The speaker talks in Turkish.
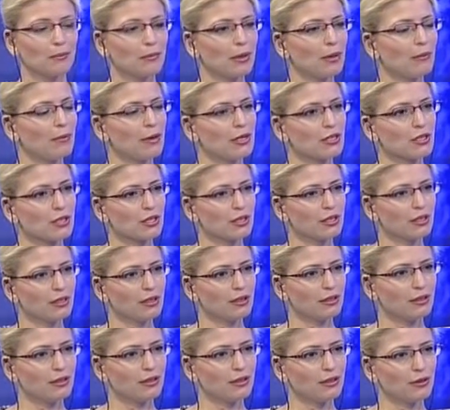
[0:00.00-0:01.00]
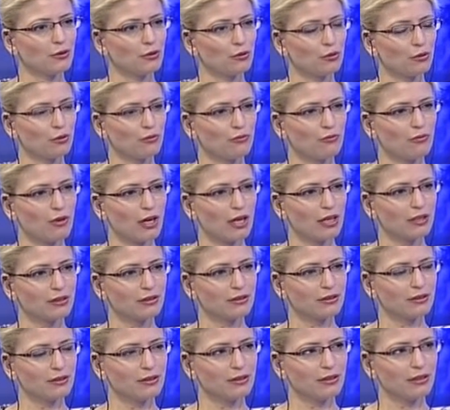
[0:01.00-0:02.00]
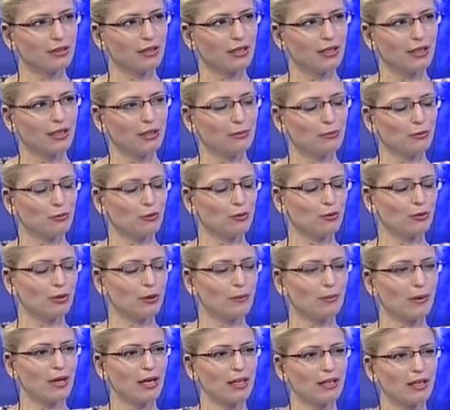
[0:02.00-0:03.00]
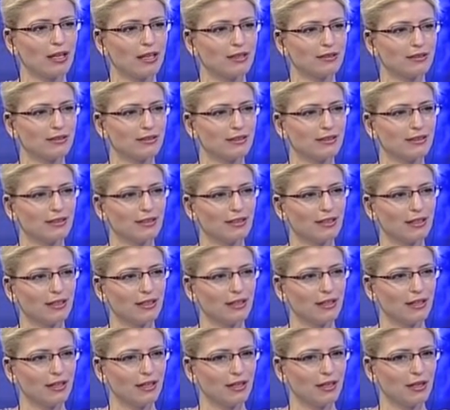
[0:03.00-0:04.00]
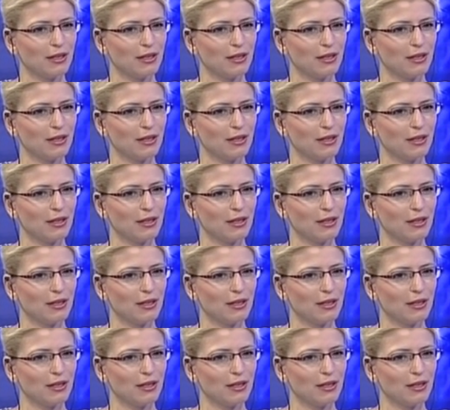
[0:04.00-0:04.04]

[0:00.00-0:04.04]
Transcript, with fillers: Bir başka e, yorum vardı. Bununla bağlantılı yine.